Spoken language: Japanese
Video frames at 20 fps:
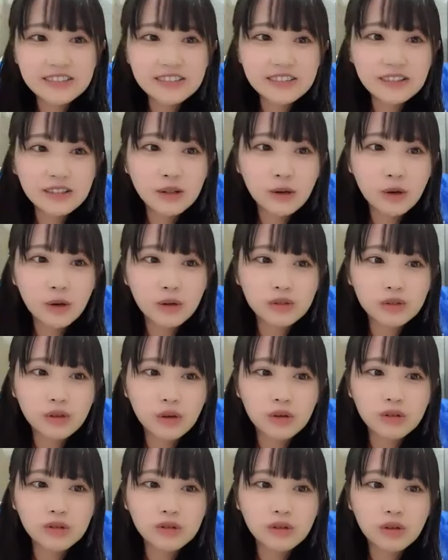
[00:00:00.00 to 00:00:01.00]
うんほ
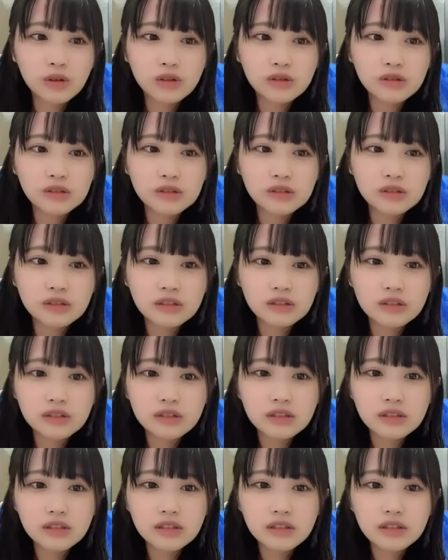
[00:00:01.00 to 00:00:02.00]
ぐほぐほぐ
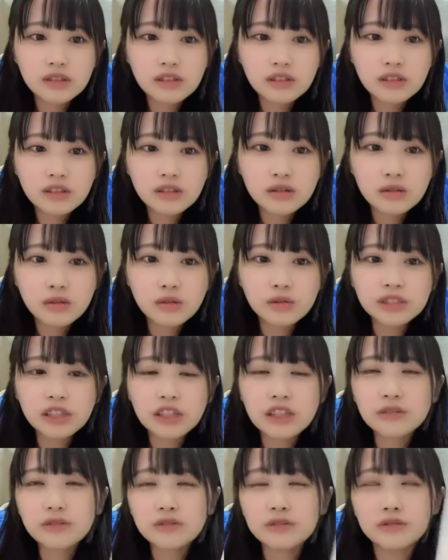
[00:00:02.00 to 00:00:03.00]
お
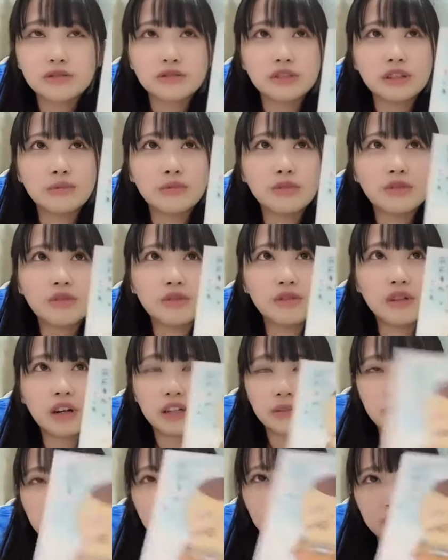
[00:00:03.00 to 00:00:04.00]
酒飲んでる
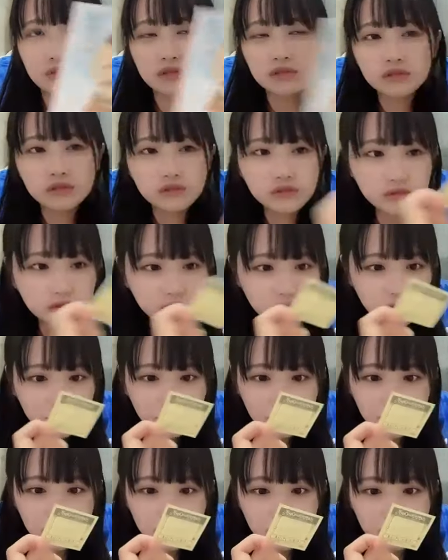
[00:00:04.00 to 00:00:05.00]
レモンハイボールうん
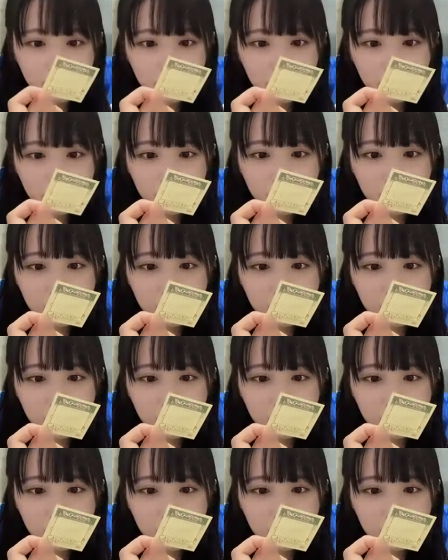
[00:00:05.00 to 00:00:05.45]
じゃあライブ後